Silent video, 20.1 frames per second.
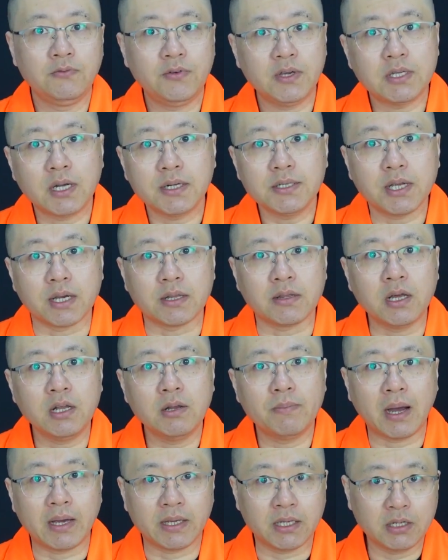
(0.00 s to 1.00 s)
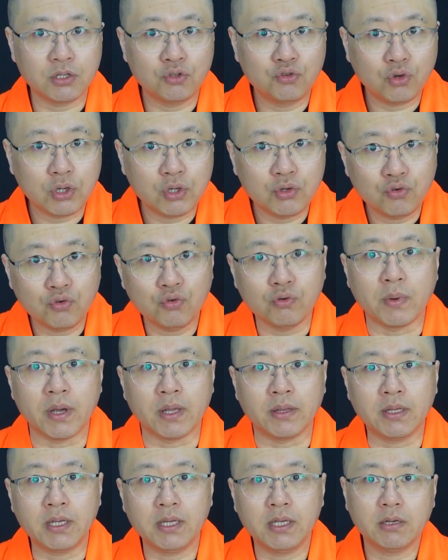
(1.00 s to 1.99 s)
非常简单的把一个最入
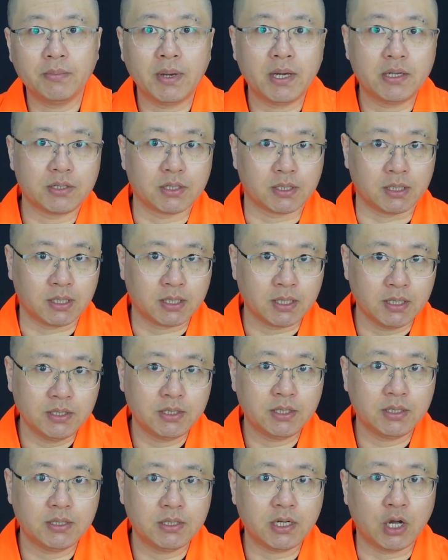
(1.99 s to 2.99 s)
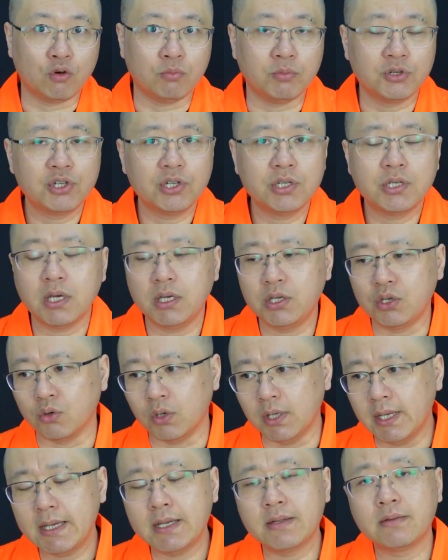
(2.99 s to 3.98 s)
门的一个配置给更新一下。我们之前有
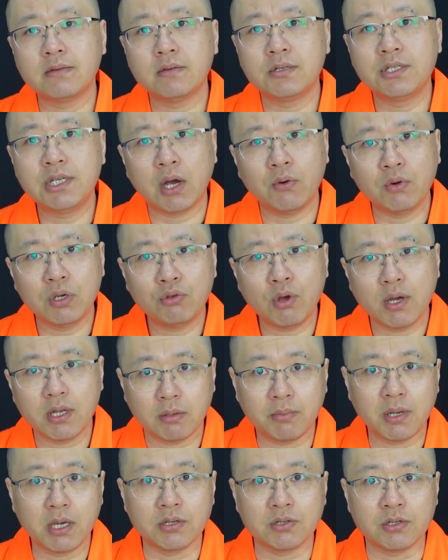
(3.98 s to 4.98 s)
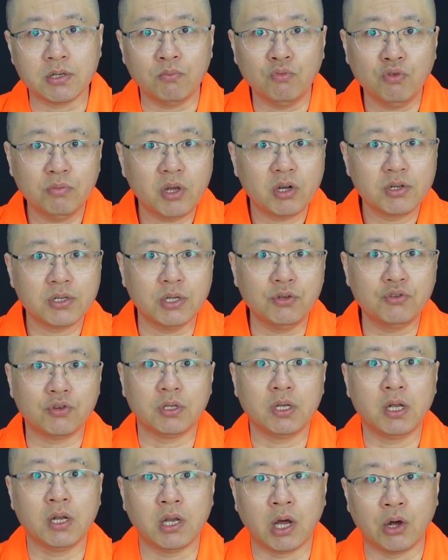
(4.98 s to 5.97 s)
类似价位段的配置，目标人群
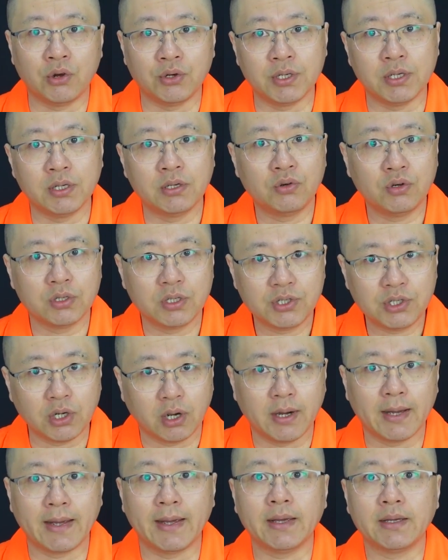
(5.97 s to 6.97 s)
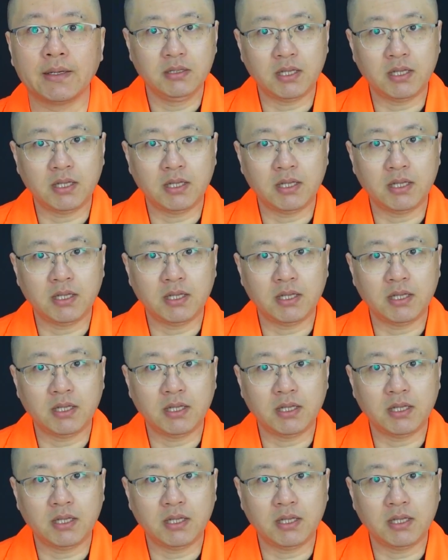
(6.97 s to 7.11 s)
呢老人或者小孩，